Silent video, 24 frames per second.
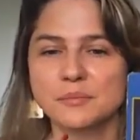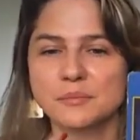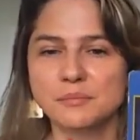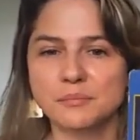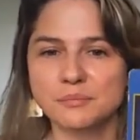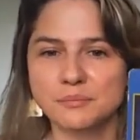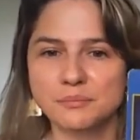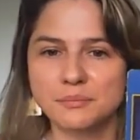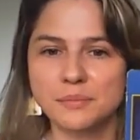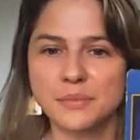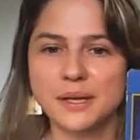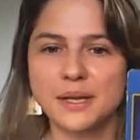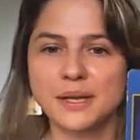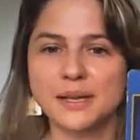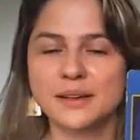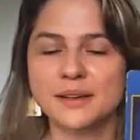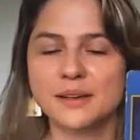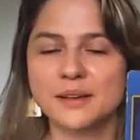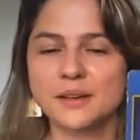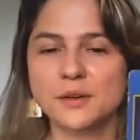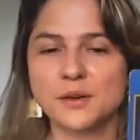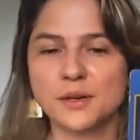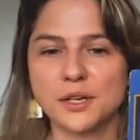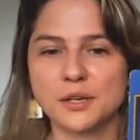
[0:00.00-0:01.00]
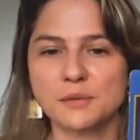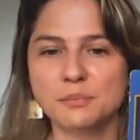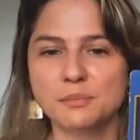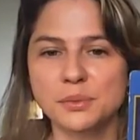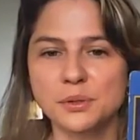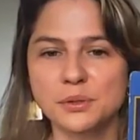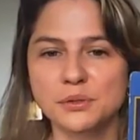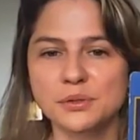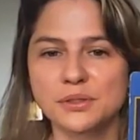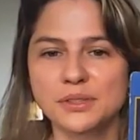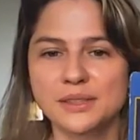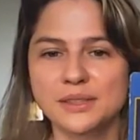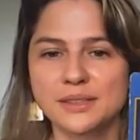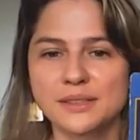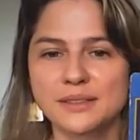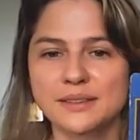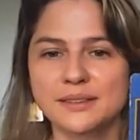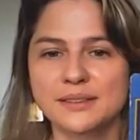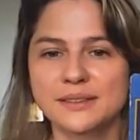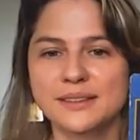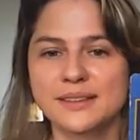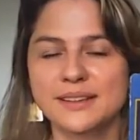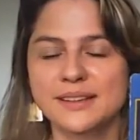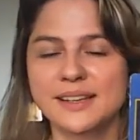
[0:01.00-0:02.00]
me
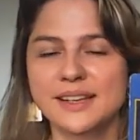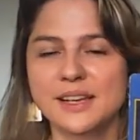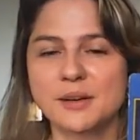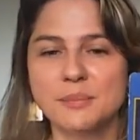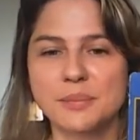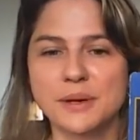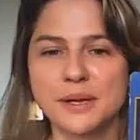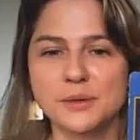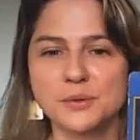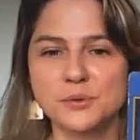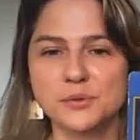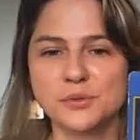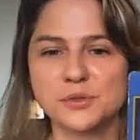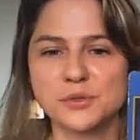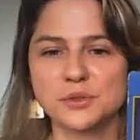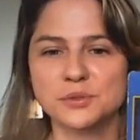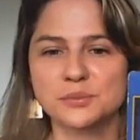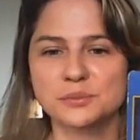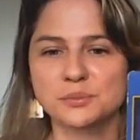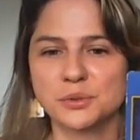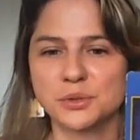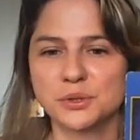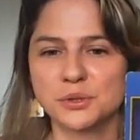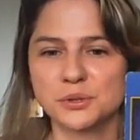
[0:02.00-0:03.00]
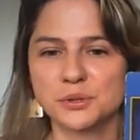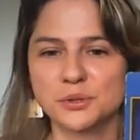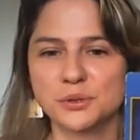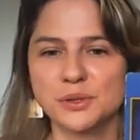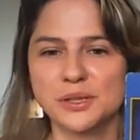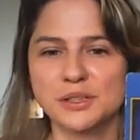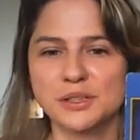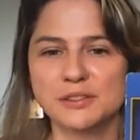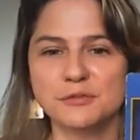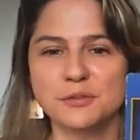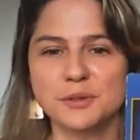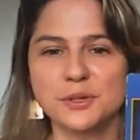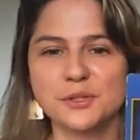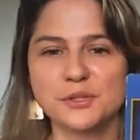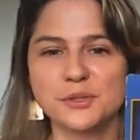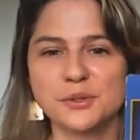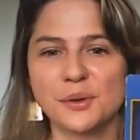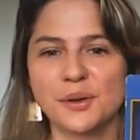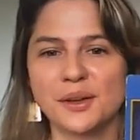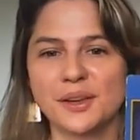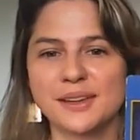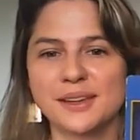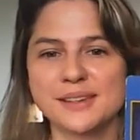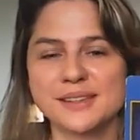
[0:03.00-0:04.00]
corresponde el aplauso por todo el
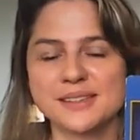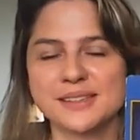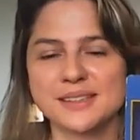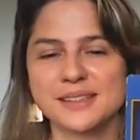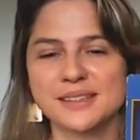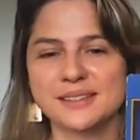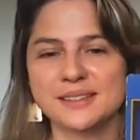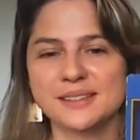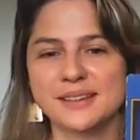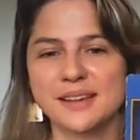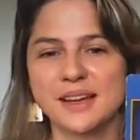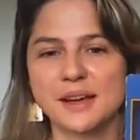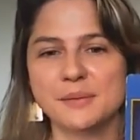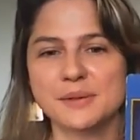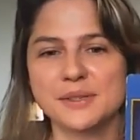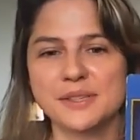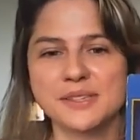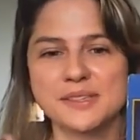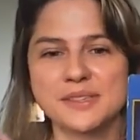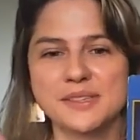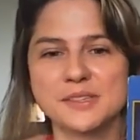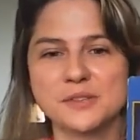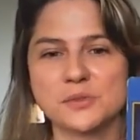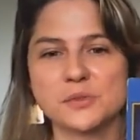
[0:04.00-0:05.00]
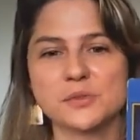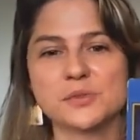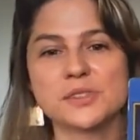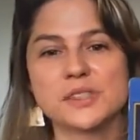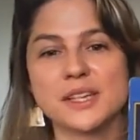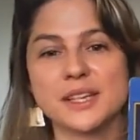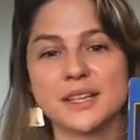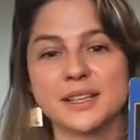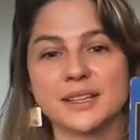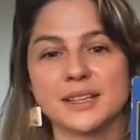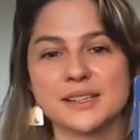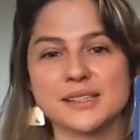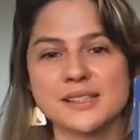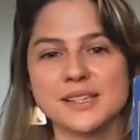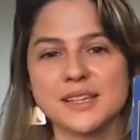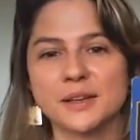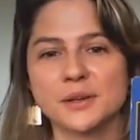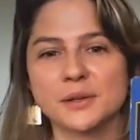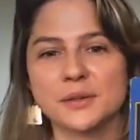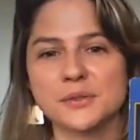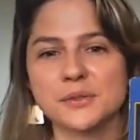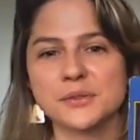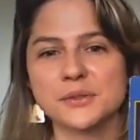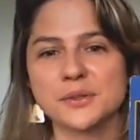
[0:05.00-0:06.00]
esfuerzo que hice, a veces es un cierre de
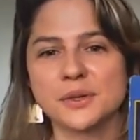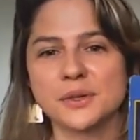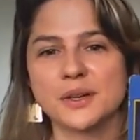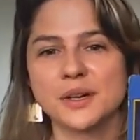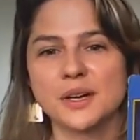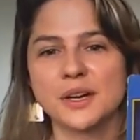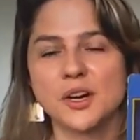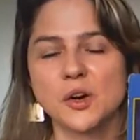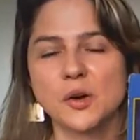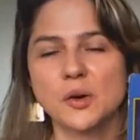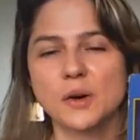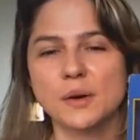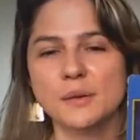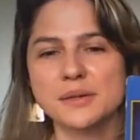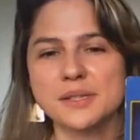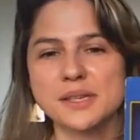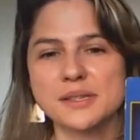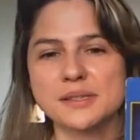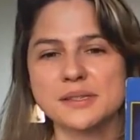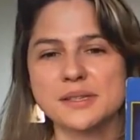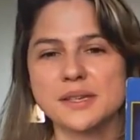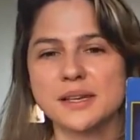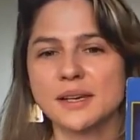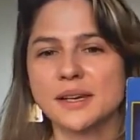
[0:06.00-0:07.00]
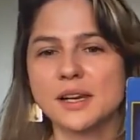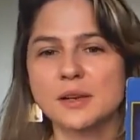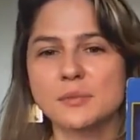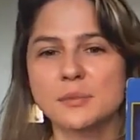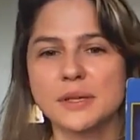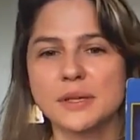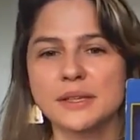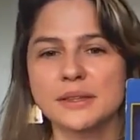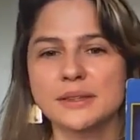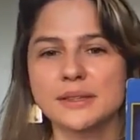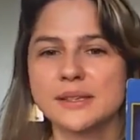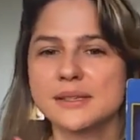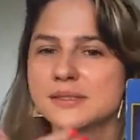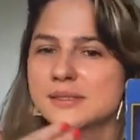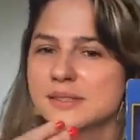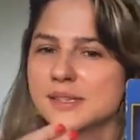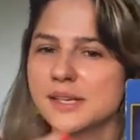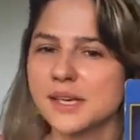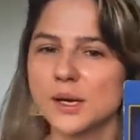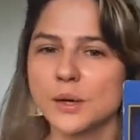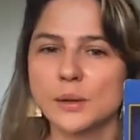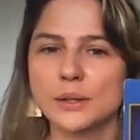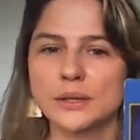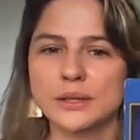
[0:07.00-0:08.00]
ciclos, o a veces es realmente
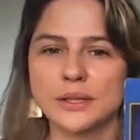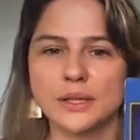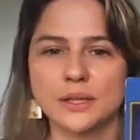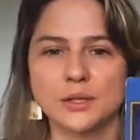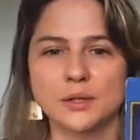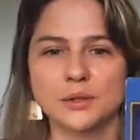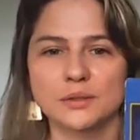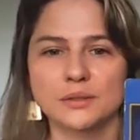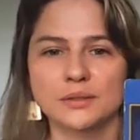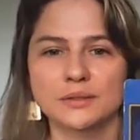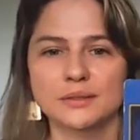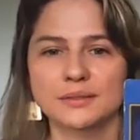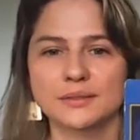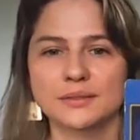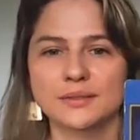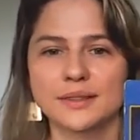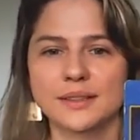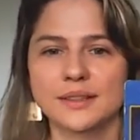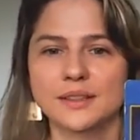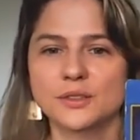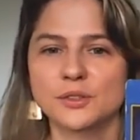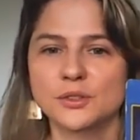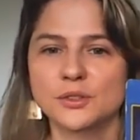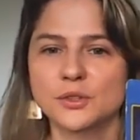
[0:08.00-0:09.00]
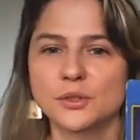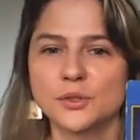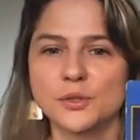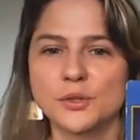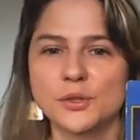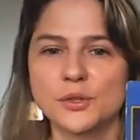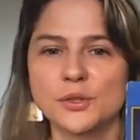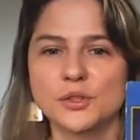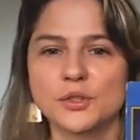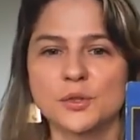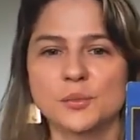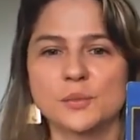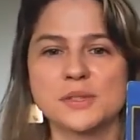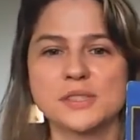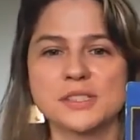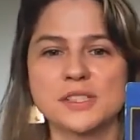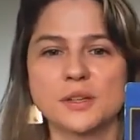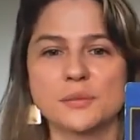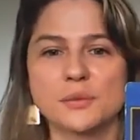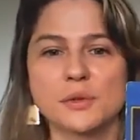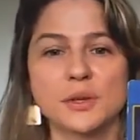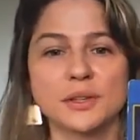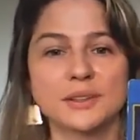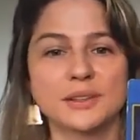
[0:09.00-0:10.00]
cierro el telón. Todo esto me
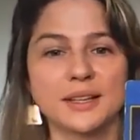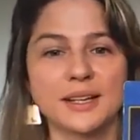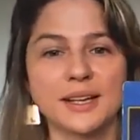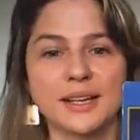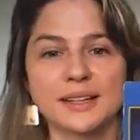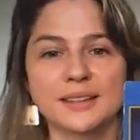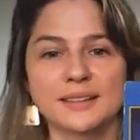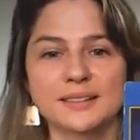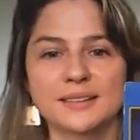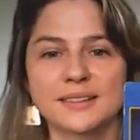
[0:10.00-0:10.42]
sirvió hasta acá.